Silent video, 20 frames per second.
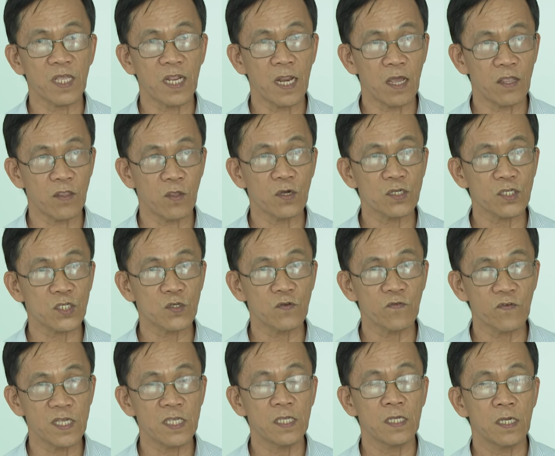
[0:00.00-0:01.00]
thì là do
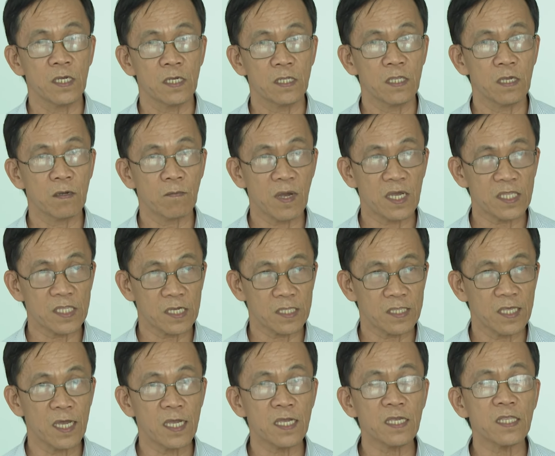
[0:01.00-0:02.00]
siêu vi, nhưng mà
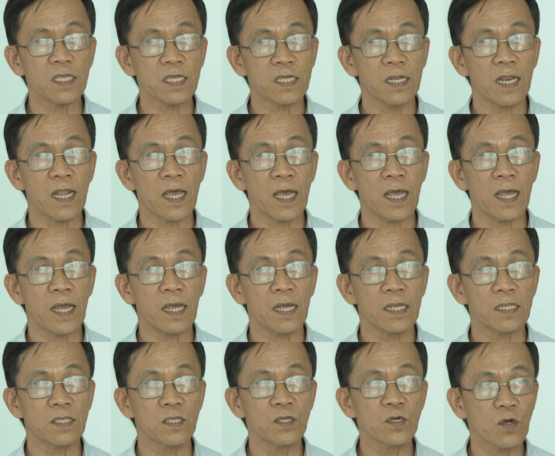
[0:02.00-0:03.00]
thực tế thì là
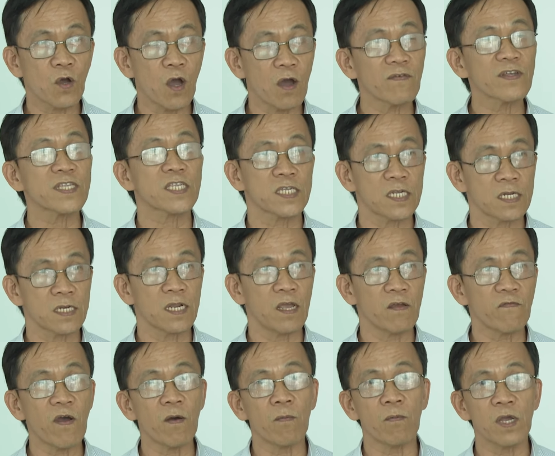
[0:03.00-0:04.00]
chưa có vaccine
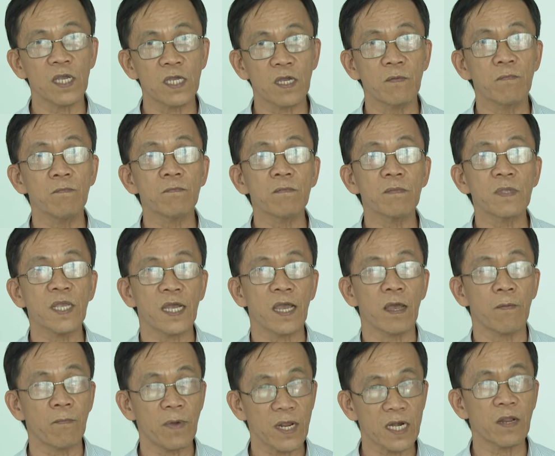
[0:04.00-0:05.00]
để phòng cái cúm gia
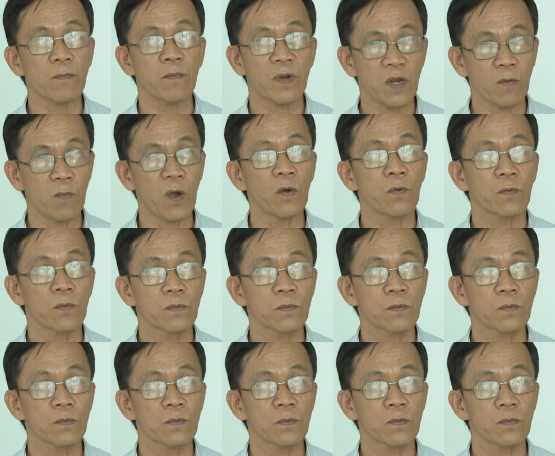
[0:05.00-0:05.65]
cầm H năm N một.